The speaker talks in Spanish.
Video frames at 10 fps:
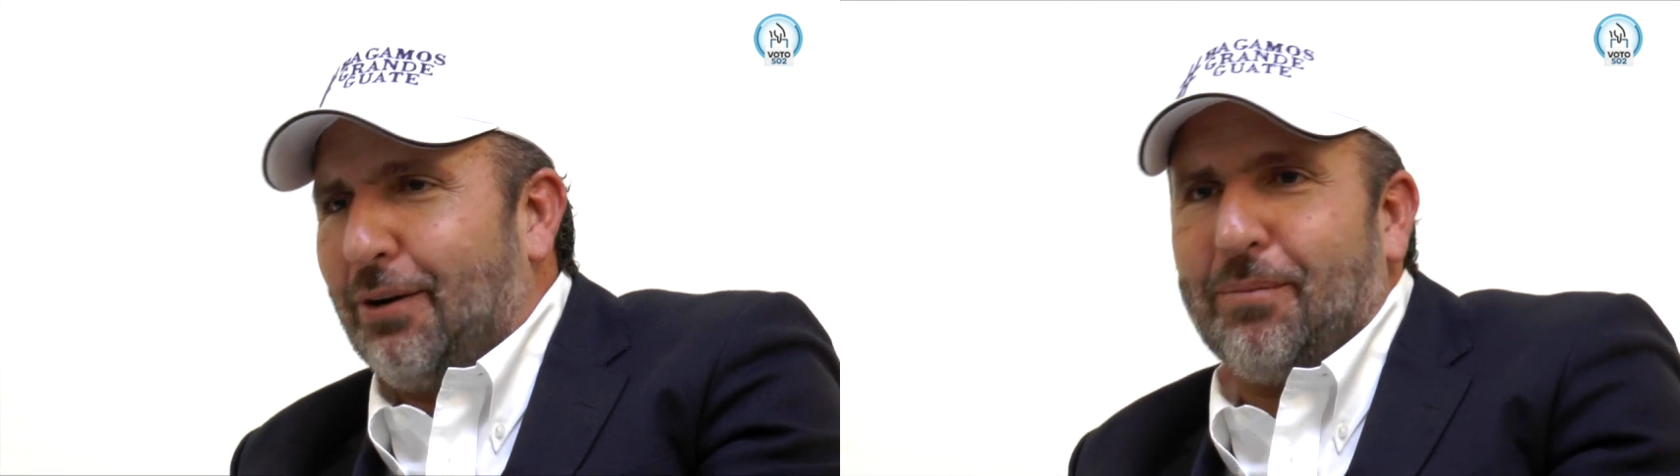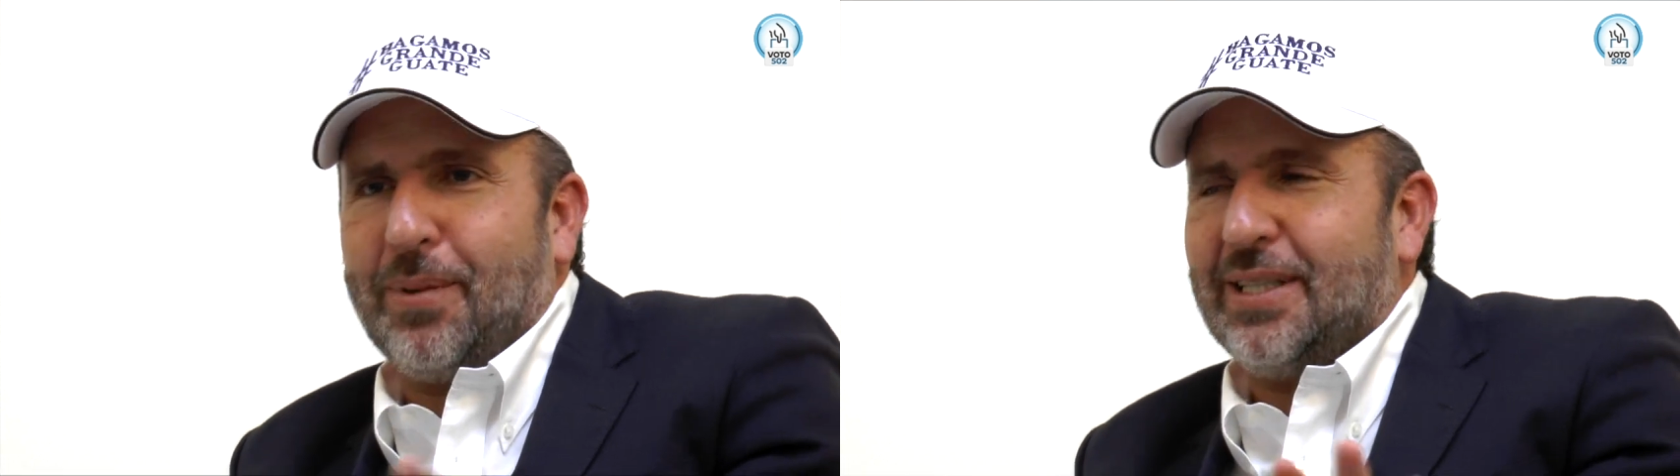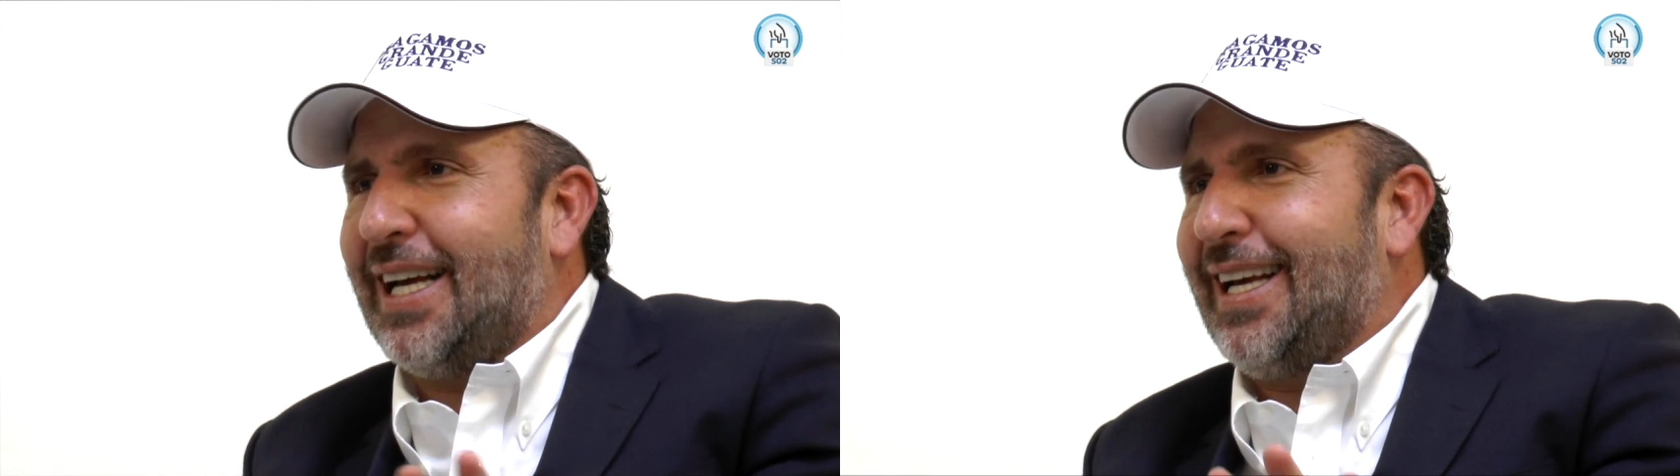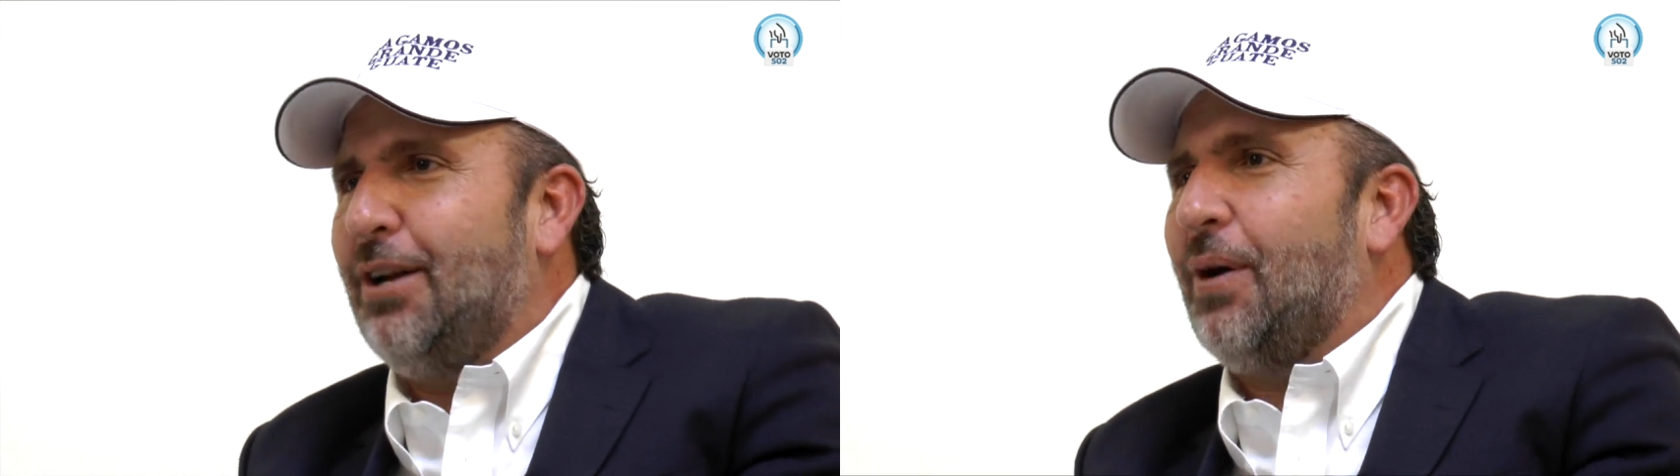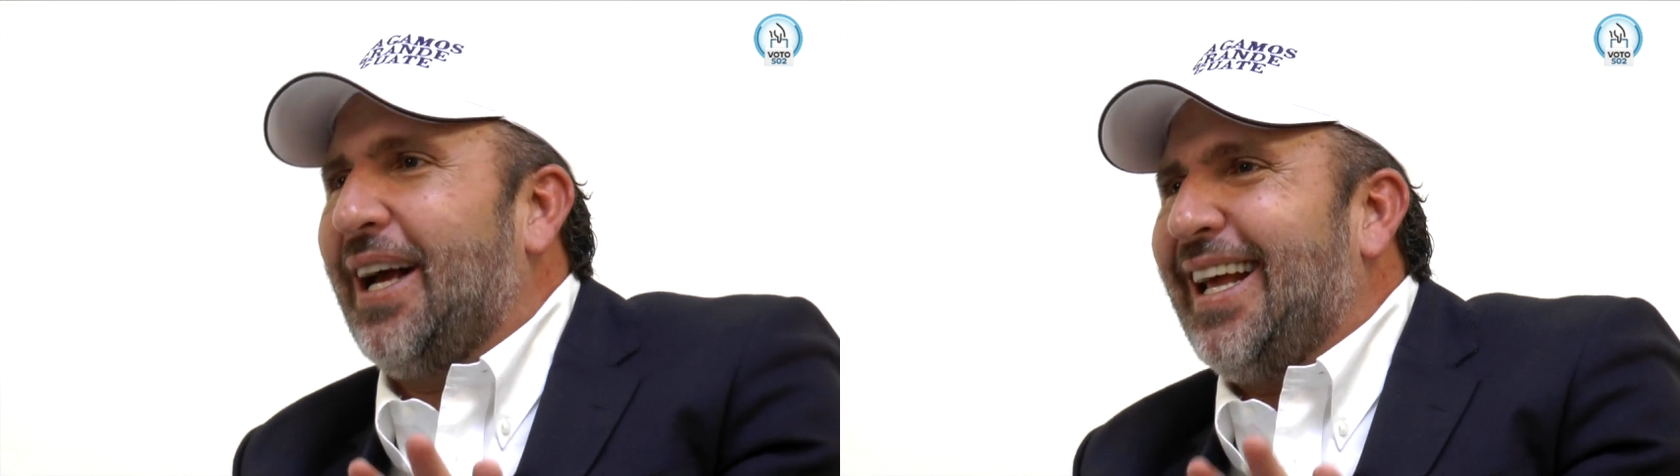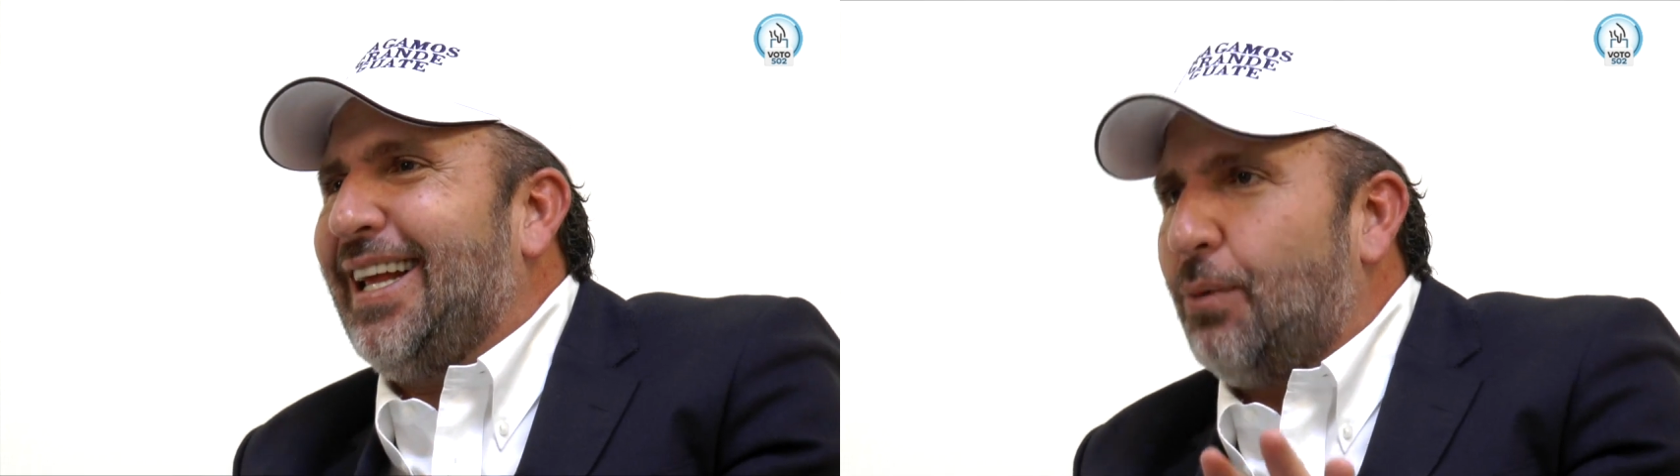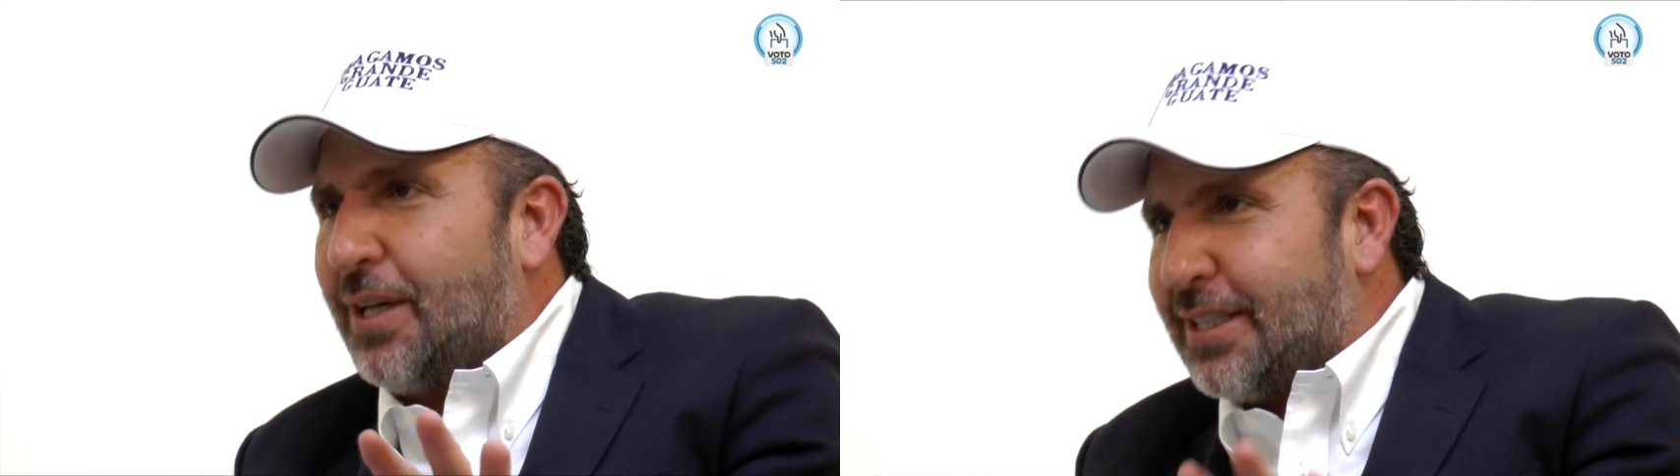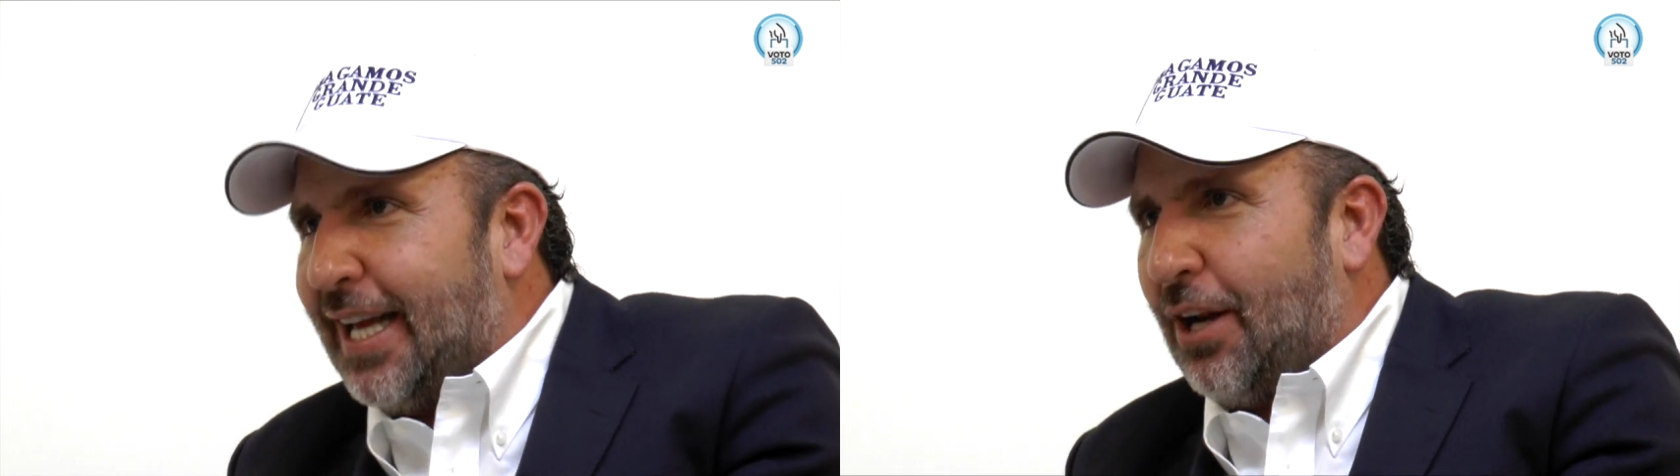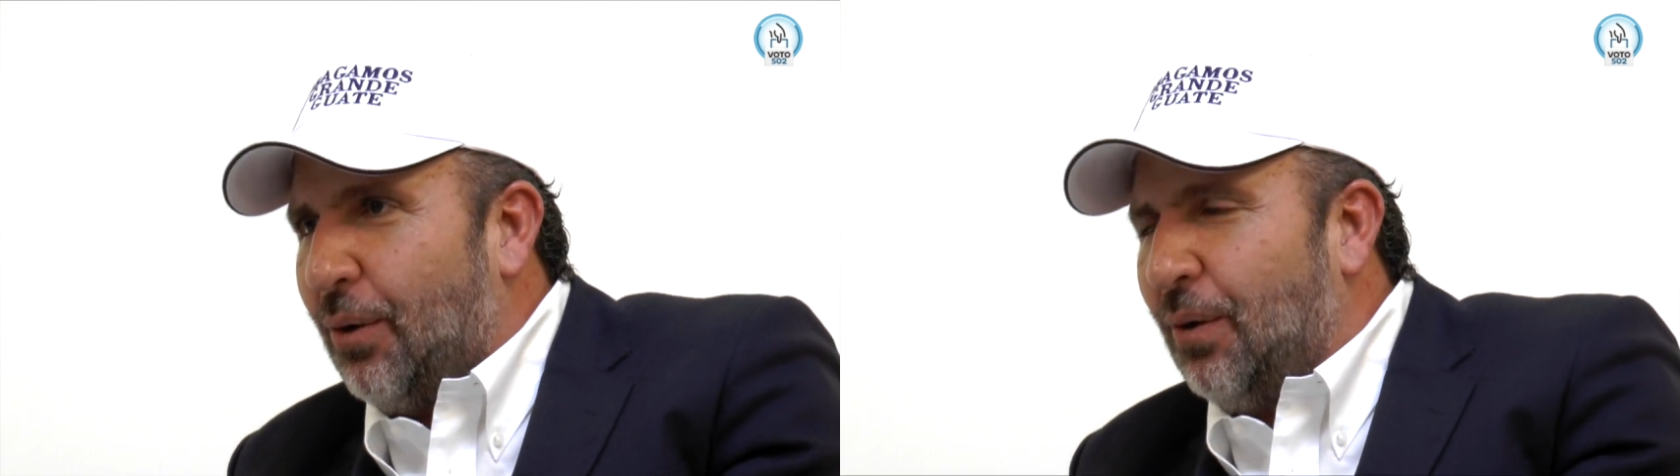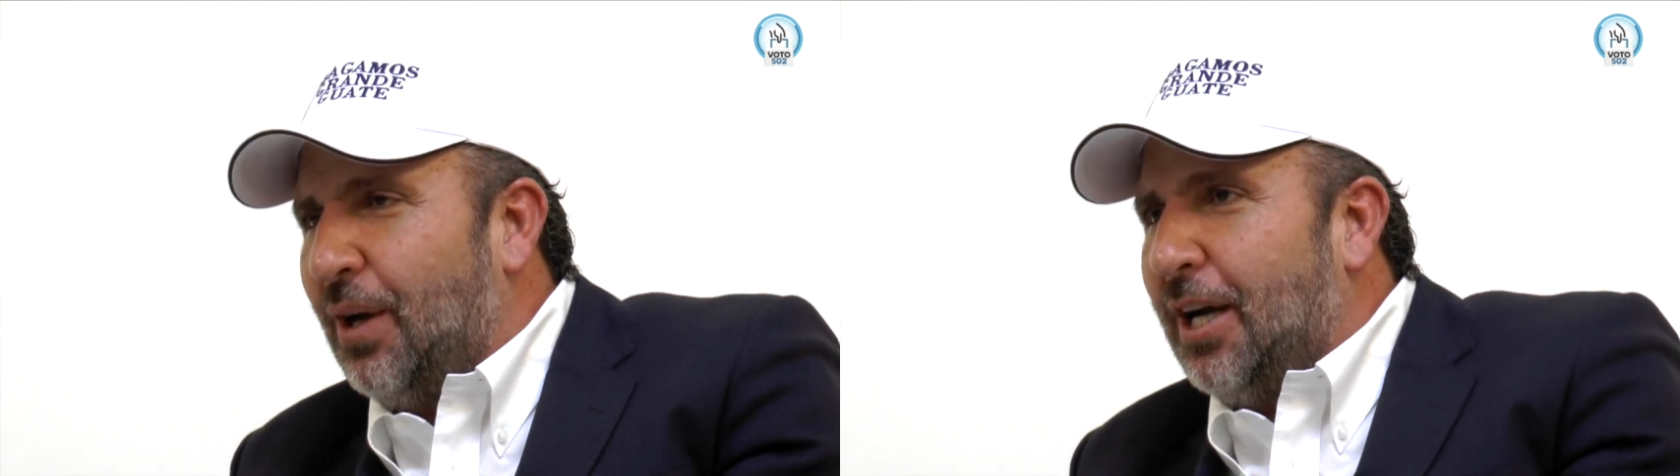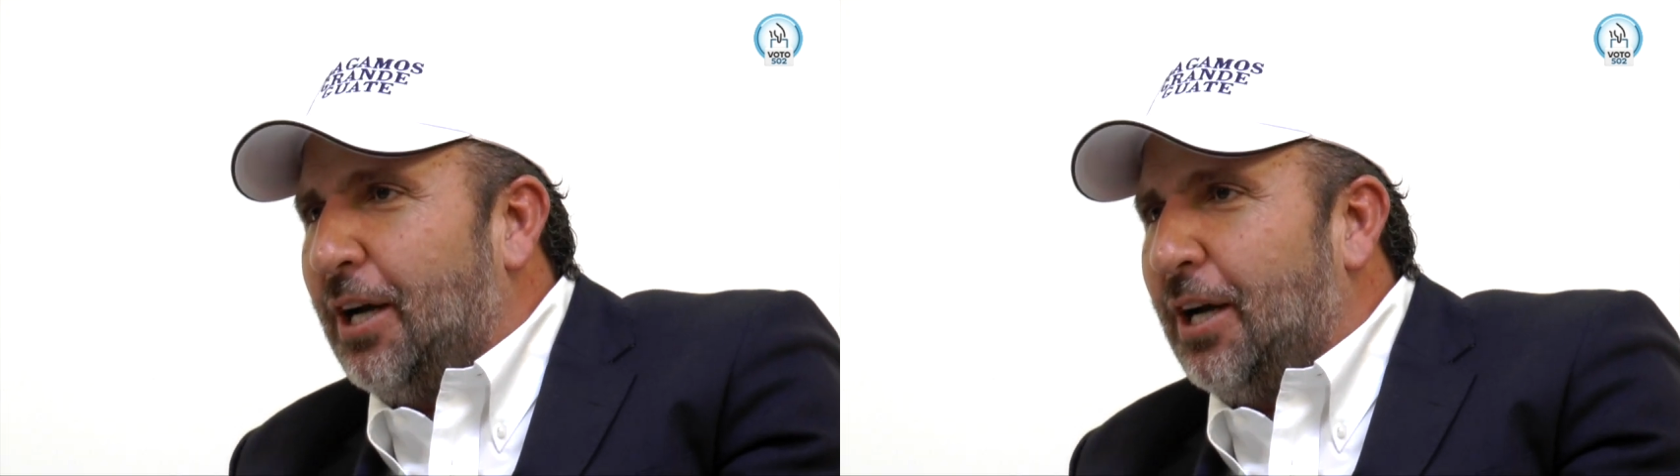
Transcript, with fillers: lo que pasa es que aquí no han querido hacerlo